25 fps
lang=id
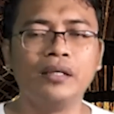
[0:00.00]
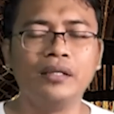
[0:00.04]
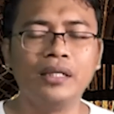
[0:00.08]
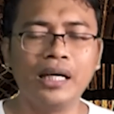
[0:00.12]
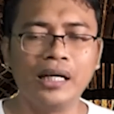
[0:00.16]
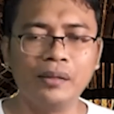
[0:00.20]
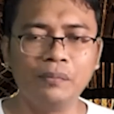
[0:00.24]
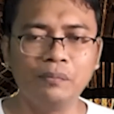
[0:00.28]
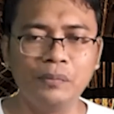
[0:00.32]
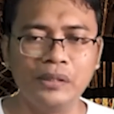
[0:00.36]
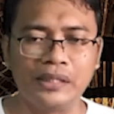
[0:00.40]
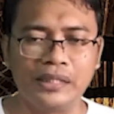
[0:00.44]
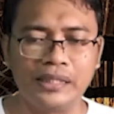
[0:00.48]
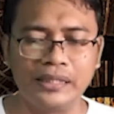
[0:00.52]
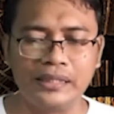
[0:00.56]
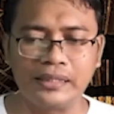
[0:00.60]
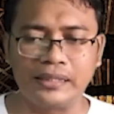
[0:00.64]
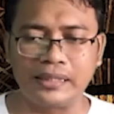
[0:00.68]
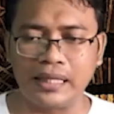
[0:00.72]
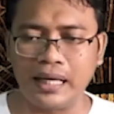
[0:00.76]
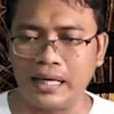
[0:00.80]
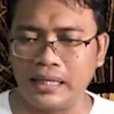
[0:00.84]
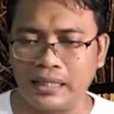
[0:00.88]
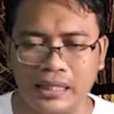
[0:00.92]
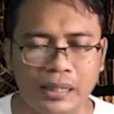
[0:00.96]
yang bikin
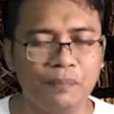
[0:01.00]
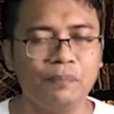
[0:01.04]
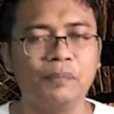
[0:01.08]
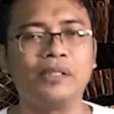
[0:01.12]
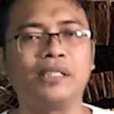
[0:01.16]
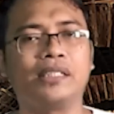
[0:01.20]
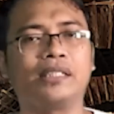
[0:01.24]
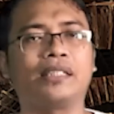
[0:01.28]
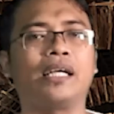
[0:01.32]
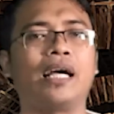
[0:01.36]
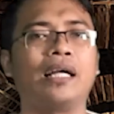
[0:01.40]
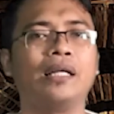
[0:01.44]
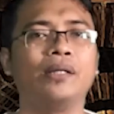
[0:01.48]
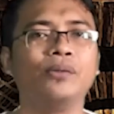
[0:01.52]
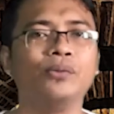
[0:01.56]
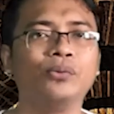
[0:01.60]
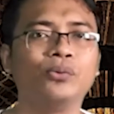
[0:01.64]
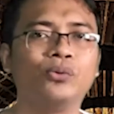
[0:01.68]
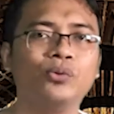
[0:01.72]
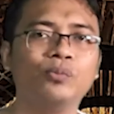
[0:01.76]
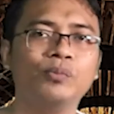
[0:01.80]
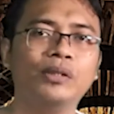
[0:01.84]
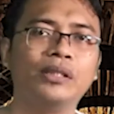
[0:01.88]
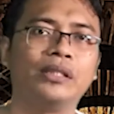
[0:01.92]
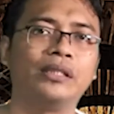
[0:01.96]
saya gemes sekali
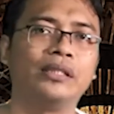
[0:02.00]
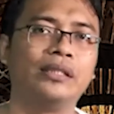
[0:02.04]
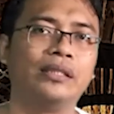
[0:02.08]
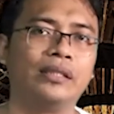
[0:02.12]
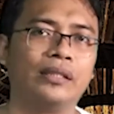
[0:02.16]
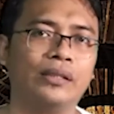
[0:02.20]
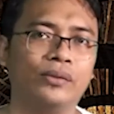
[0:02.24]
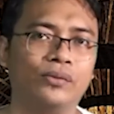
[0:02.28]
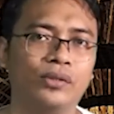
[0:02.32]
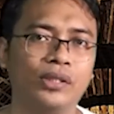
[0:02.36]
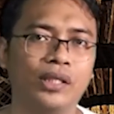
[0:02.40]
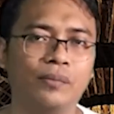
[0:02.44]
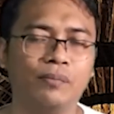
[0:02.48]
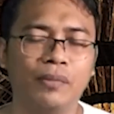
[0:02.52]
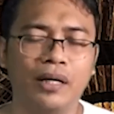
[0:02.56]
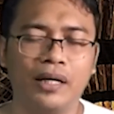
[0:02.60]
untuk bikin gitu ya.